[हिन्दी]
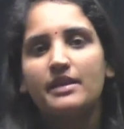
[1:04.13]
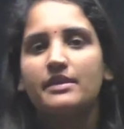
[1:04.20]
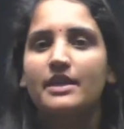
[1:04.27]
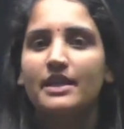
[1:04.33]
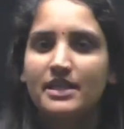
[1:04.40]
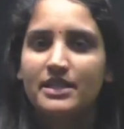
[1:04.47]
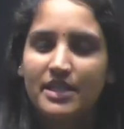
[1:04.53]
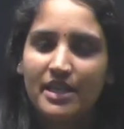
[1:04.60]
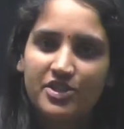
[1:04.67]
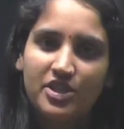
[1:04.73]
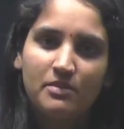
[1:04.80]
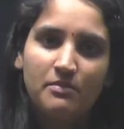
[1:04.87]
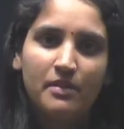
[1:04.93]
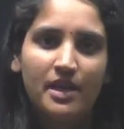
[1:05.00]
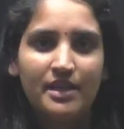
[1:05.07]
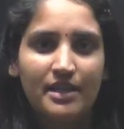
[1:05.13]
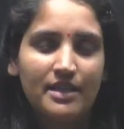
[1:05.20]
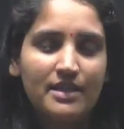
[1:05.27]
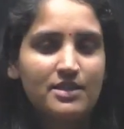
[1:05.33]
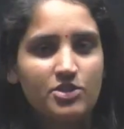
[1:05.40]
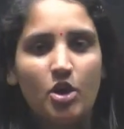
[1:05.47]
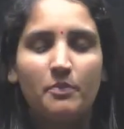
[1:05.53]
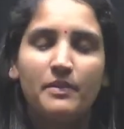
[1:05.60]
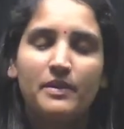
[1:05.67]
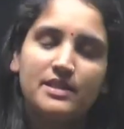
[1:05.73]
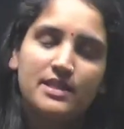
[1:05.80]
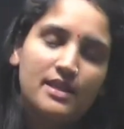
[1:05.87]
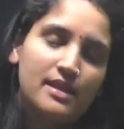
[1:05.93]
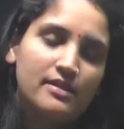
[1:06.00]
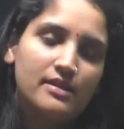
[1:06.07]
के सेक्शन में किस टॉपिक से
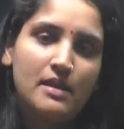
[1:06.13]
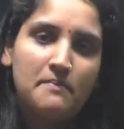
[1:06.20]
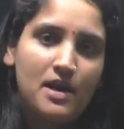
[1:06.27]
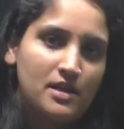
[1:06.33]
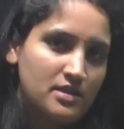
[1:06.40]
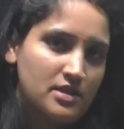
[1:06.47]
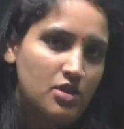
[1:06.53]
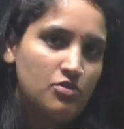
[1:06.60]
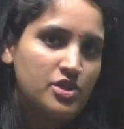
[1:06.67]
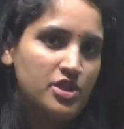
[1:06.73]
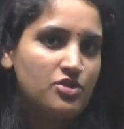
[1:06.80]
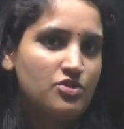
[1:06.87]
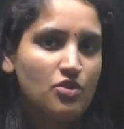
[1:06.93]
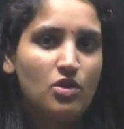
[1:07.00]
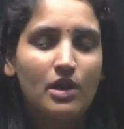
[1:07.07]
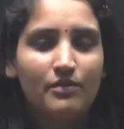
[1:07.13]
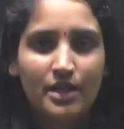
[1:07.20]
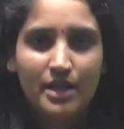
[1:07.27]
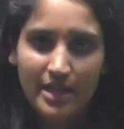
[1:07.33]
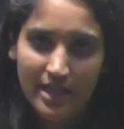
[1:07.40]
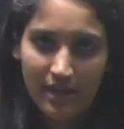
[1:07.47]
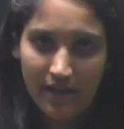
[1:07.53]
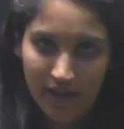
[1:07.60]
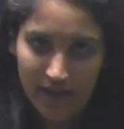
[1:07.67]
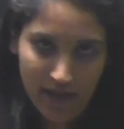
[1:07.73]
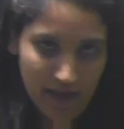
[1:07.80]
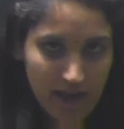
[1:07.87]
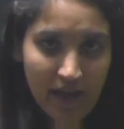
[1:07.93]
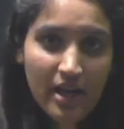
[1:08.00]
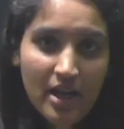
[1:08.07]
कितने मार्क्स के क्वेश्चंस को कवर किया गया
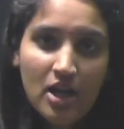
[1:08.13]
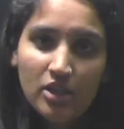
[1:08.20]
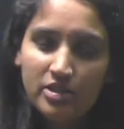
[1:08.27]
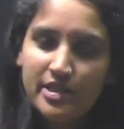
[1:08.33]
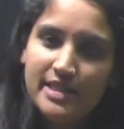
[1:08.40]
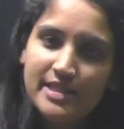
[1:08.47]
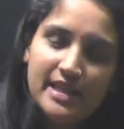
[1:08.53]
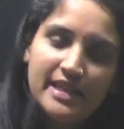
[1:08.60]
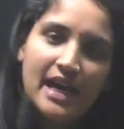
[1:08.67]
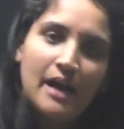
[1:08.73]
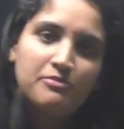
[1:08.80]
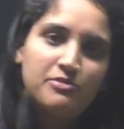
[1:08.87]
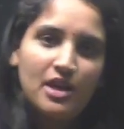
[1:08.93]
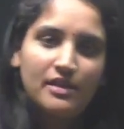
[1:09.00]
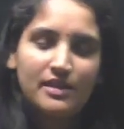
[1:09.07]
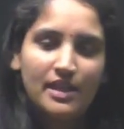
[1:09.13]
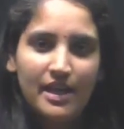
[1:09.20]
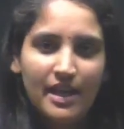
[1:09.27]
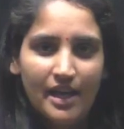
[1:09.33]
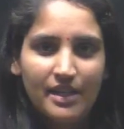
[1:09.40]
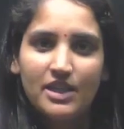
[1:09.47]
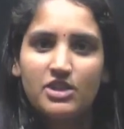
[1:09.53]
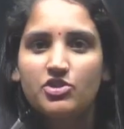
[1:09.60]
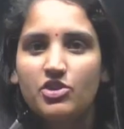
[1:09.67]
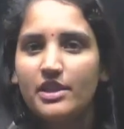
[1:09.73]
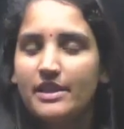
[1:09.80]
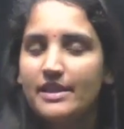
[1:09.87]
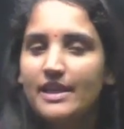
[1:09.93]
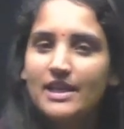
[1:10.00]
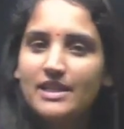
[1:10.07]
है तो जैसे कि आप जानते हैं कि जो
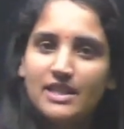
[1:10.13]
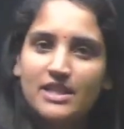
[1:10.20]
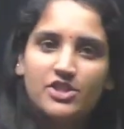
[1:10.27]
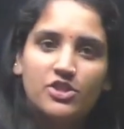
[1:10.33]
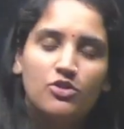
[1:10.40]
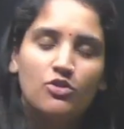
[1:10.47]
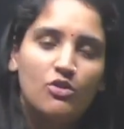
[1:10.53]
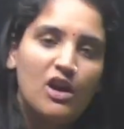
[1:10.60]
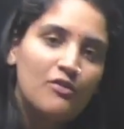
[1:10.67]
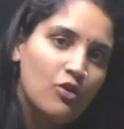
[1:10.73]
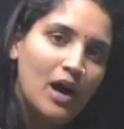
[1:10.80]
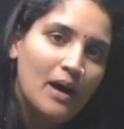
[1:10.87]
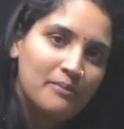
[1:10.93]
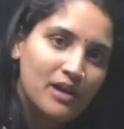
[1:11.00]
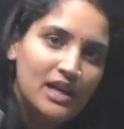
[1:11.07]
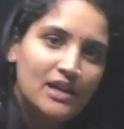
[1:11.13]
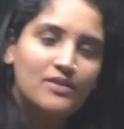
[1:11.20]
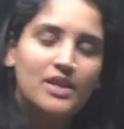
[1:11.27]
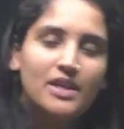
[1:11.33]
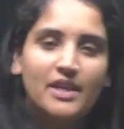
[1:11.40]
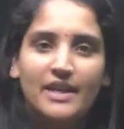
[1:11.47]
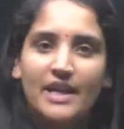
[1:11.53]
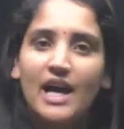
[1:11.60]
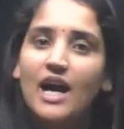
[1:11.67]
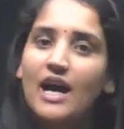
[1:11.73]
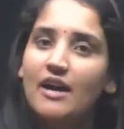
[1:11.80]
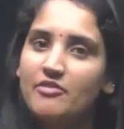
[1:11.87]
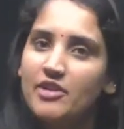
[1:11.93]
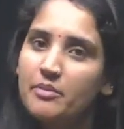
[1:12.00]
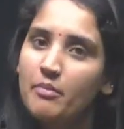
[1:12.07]
हिंदी का सेक्शन होगा वो आपका कवर करेगा
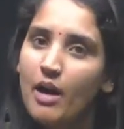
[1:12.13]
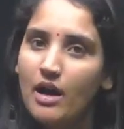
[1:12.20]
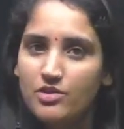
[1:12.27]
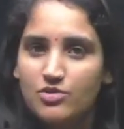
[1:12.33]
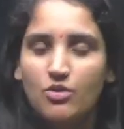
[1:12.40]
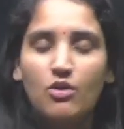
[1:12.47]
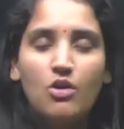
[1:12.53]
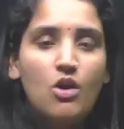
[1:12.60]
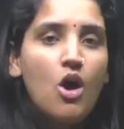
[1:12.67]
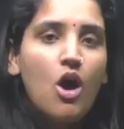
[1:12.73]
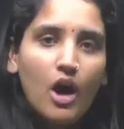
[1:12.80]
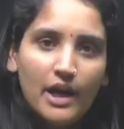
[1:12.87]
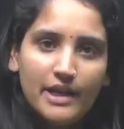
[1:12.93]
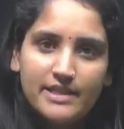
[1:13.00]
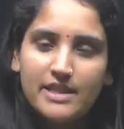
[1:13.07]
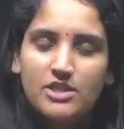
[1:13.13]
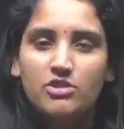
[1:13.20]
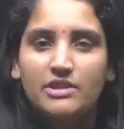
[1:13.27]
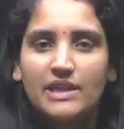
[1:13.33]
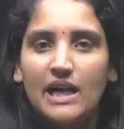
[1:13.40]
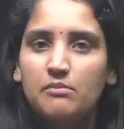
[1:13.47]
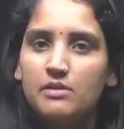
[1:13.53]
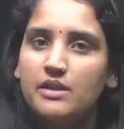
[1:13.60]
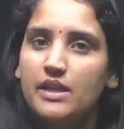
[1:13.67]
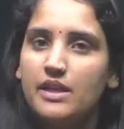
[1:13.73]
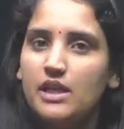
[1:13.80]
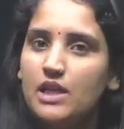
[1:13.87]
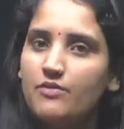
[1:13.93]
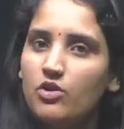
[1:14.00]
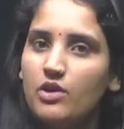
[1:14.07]
हंड्रेड मार्क्स को और इसकी जो टाइमिंग
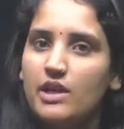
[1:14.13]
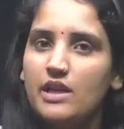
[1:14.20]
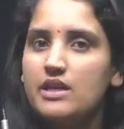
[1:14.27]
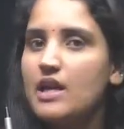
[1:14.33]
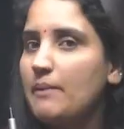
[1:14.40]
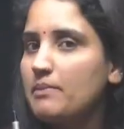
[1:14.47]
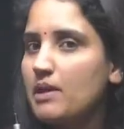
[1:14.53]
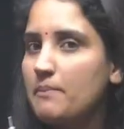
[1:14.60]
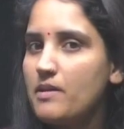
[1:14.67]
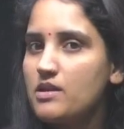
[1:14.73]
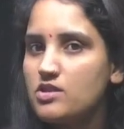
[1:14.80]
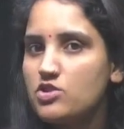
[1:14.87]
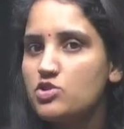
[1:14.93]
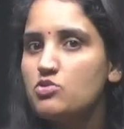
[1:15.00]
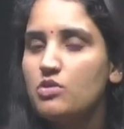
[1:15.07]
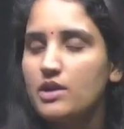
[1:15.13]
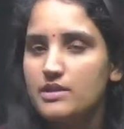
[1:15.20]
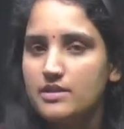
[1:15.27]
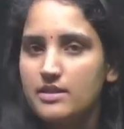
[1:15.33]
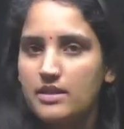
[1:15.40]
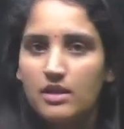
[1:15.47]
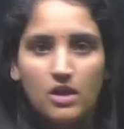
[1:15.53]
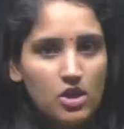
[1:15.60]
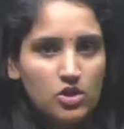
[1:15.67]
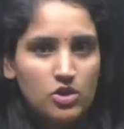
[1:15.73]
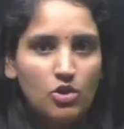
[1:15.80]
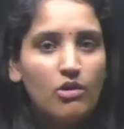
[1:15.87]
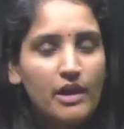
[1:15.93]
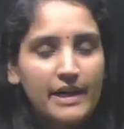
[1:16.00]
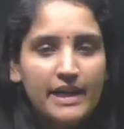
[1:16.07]
रहेगी वो रहेगी आपके पास टू आवर्स की
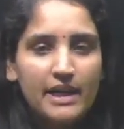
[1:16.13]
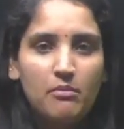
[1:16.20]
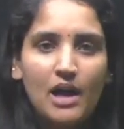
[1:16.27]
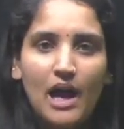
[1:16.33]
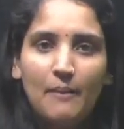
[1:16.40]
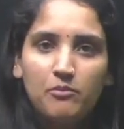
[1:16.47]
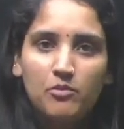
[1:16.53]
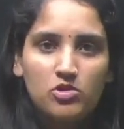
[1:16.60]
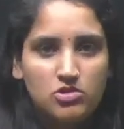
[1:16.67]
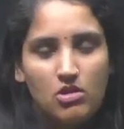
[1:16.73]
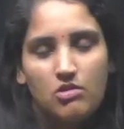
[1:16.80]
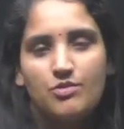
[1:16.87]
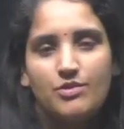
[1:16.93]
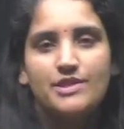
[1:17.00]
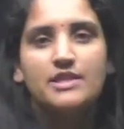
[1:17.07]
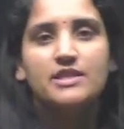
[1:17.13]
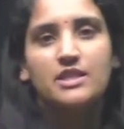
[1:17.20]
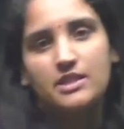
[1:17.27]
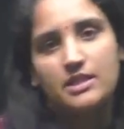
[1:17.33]
दो घंटे में आपको सौ क्वेश्चन